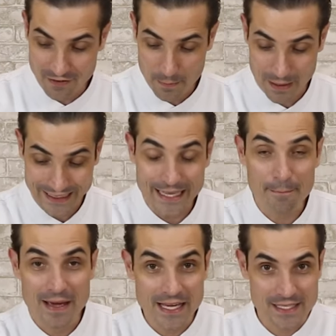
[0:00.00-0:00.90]
e vai
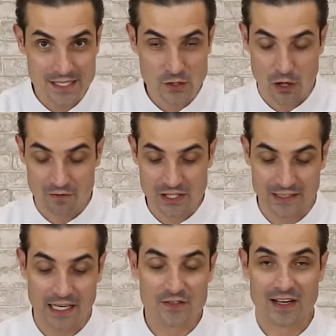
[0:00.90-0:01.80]
bater bem esses ovos
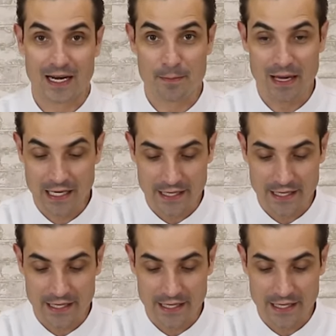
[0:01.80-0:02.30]
até eles ficarem bem